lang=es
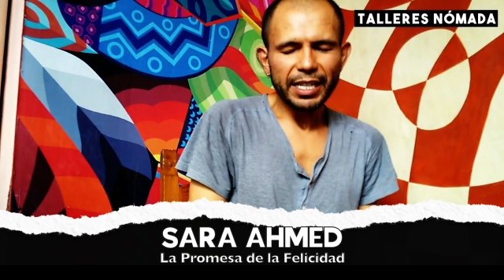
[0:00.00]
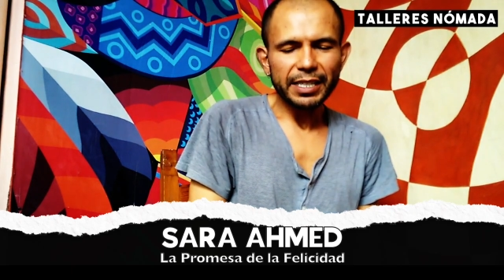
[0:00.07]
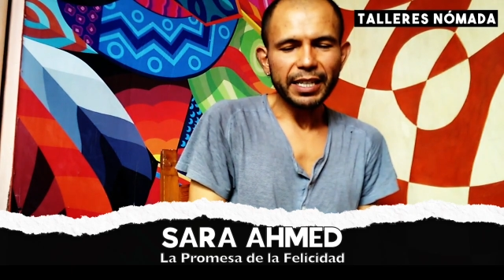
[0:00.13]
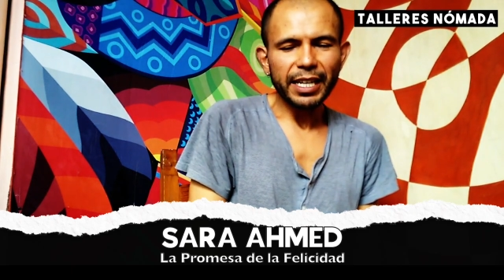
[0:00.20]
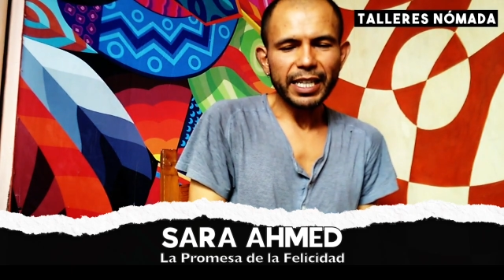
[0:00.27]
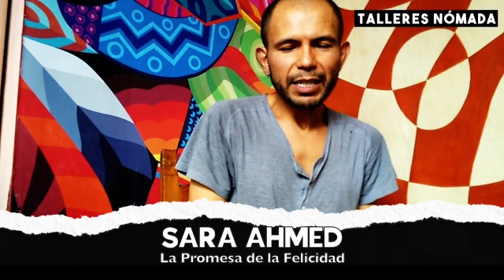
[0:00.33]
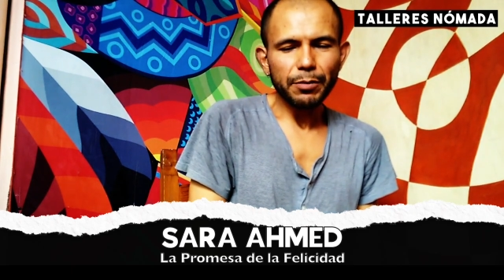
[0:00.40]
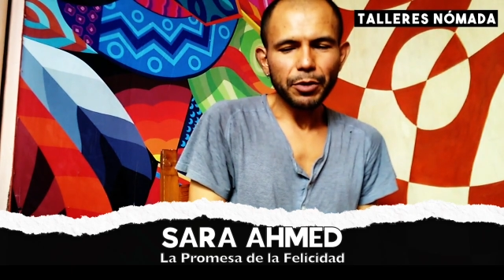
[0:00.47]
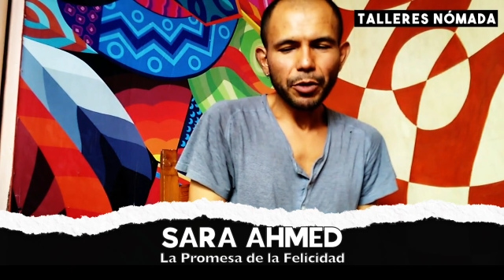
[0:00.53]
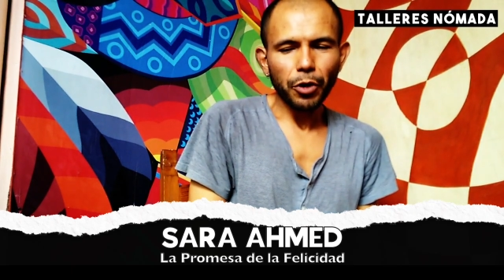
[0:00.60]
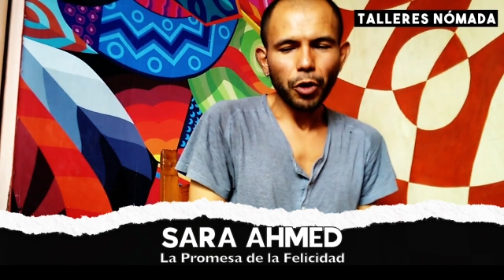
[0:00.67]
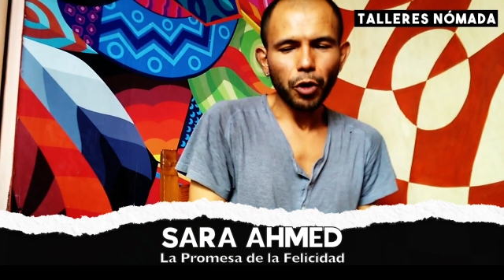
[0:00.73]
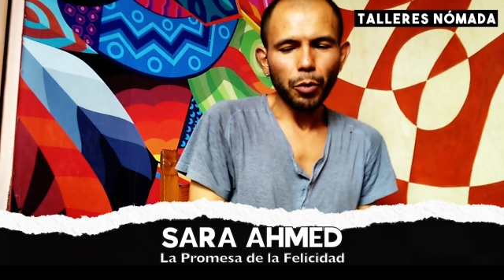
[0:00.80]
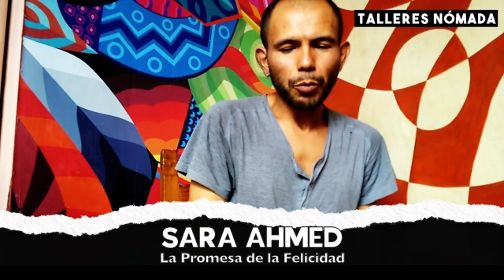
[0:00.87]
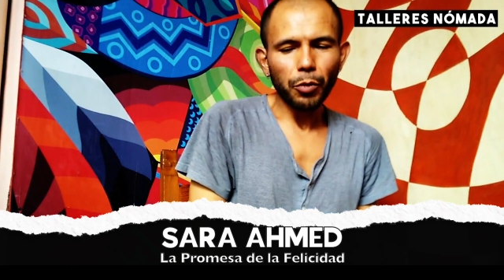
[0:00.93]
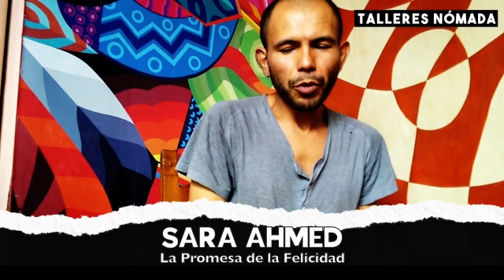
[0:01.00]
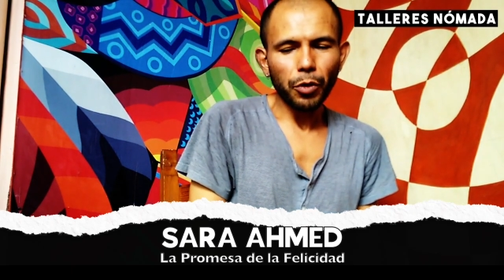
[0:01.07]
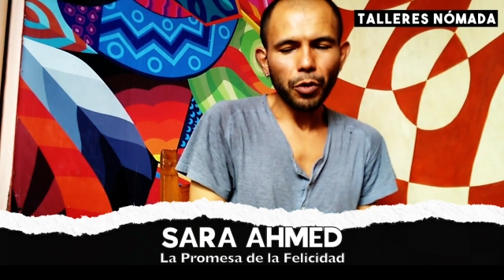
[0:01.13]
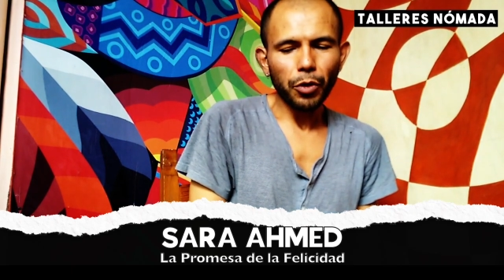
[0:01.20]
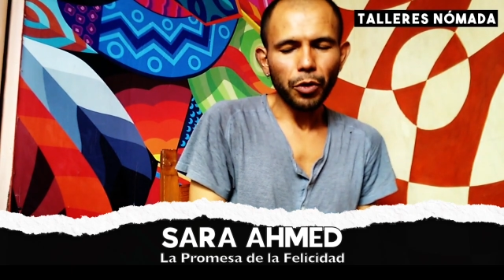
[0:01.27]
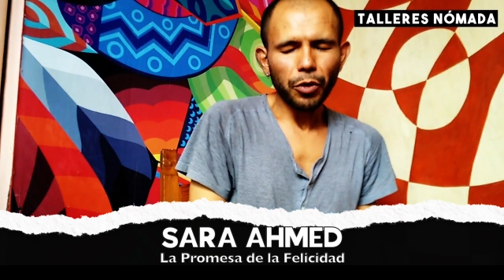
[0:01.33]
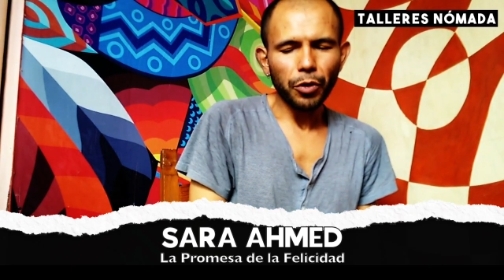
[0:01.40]
en este libro
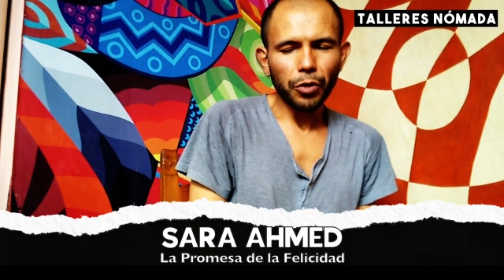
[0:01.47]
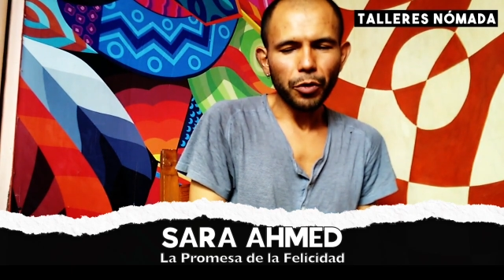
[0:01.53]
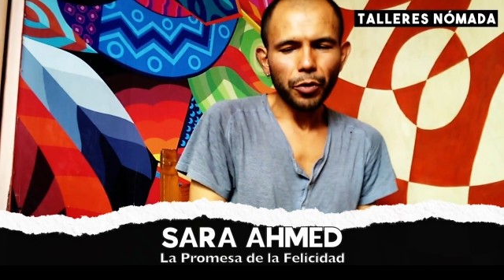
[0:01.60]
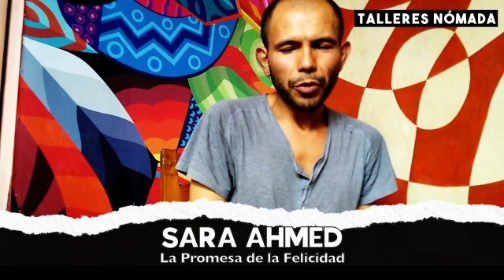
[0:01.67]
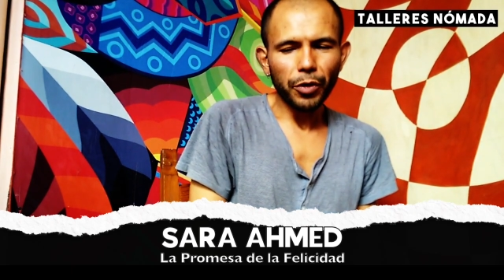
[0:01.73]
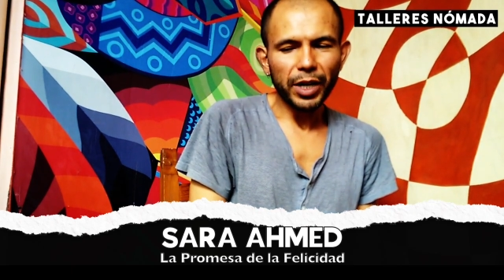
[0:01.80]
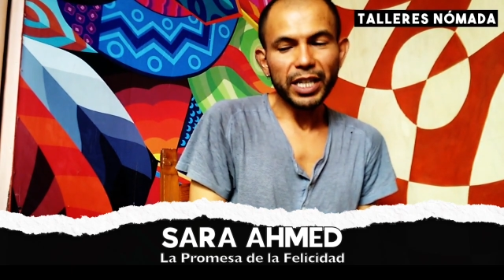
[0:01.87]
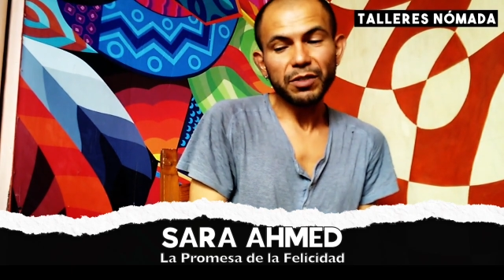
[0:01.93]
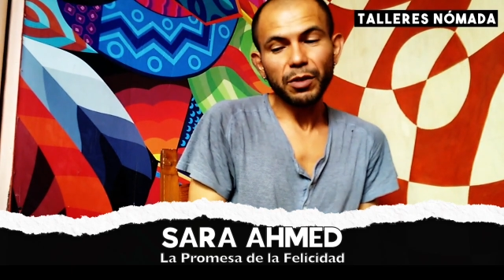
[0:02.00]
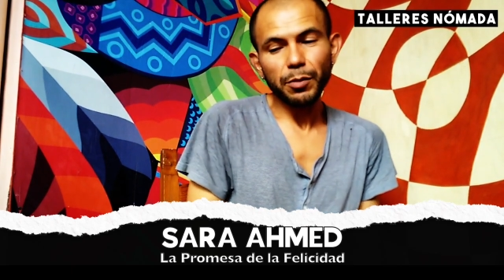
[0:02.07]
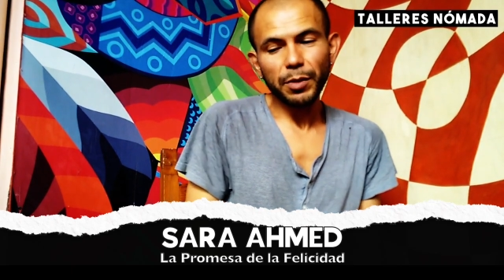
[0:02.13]
cómo las